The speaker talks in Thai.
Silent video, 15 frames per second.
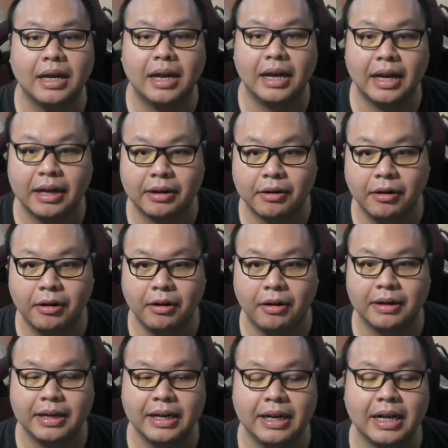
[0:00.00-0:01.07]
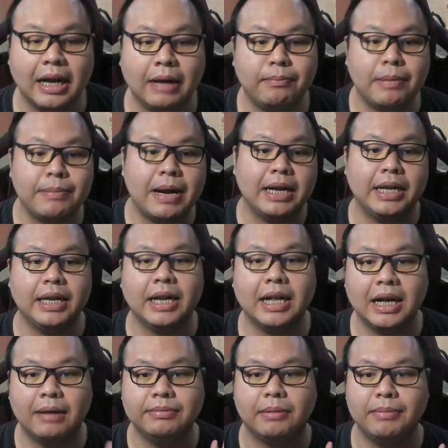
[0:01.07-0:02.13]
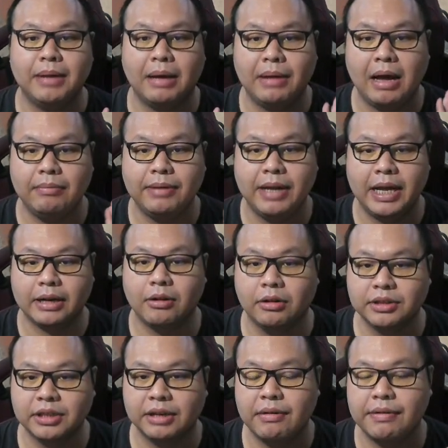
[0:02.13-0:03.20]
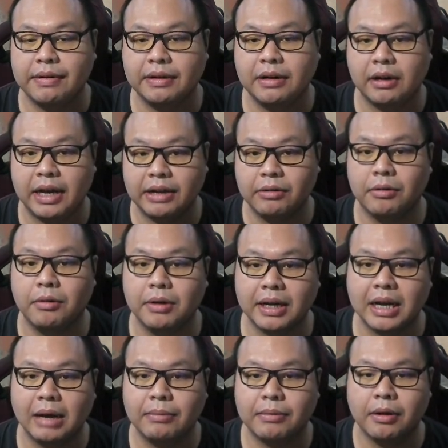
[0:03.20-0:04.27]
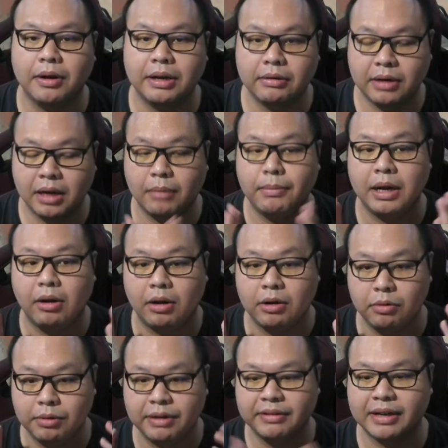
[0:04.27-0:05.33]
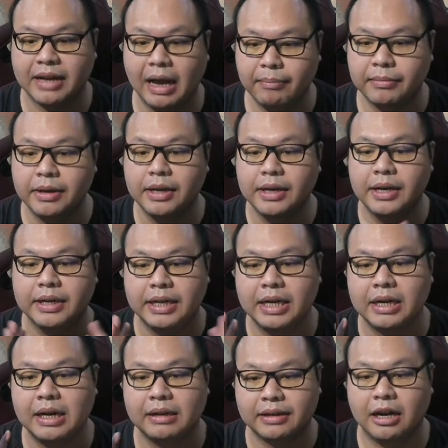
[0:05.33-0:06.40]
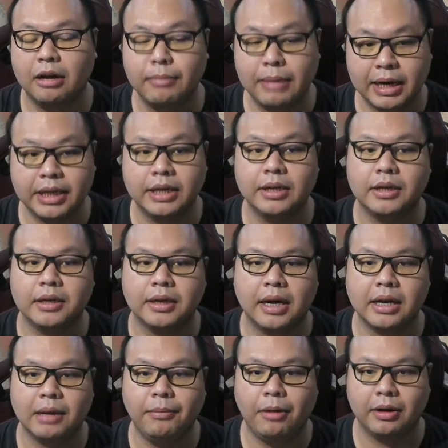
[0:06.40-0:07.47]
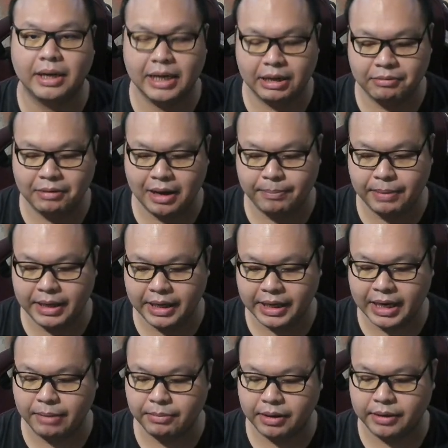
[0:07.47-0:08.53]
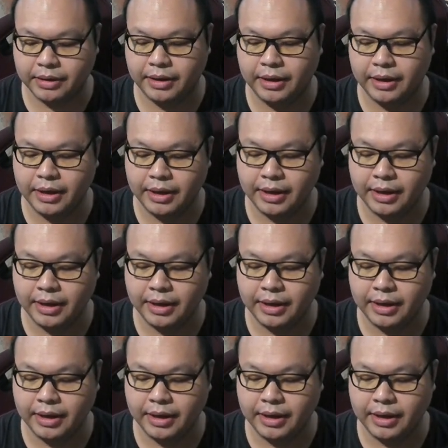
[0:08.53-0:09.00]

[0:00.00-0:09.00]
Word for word: อ่าก็นี่แหละครับ ประมาณนี้นะครับสำหรับอัปเดตของ survival.io นะครับก็เดี๋ยวเรามารอดูกิจกรรมที่กำลังจะเข้ามาอีกทีหนึ่งนะ ก็บอกได้เลยว่าเป็นอีกเกมหนึ่งที่